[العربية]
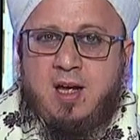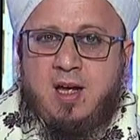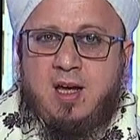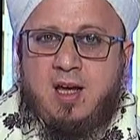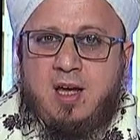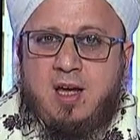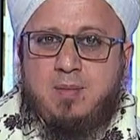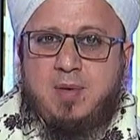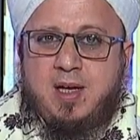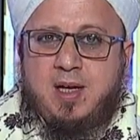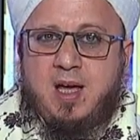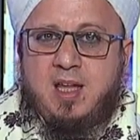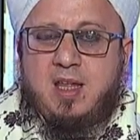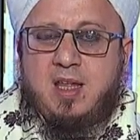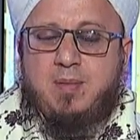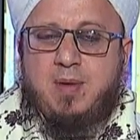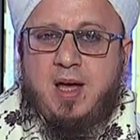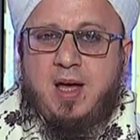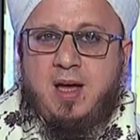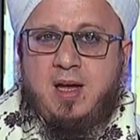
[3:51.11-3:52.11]
آه، من
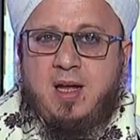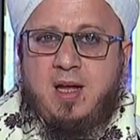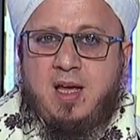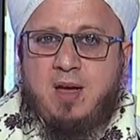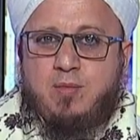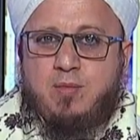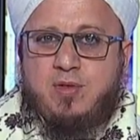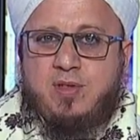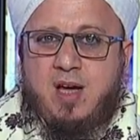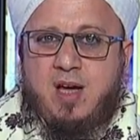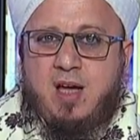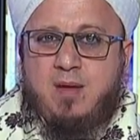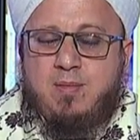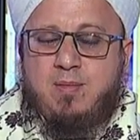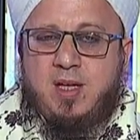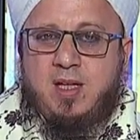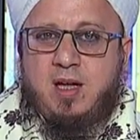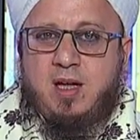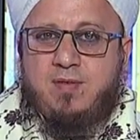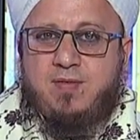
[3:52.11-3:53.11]
كذب علي
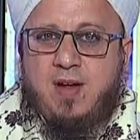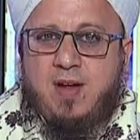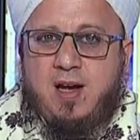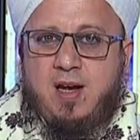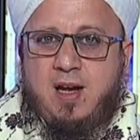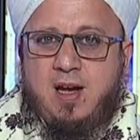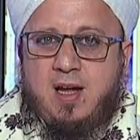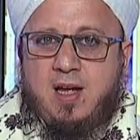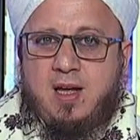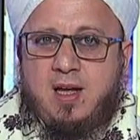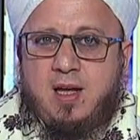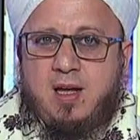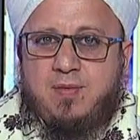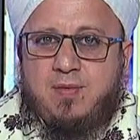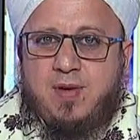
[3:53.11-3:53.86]
متعمدا آه،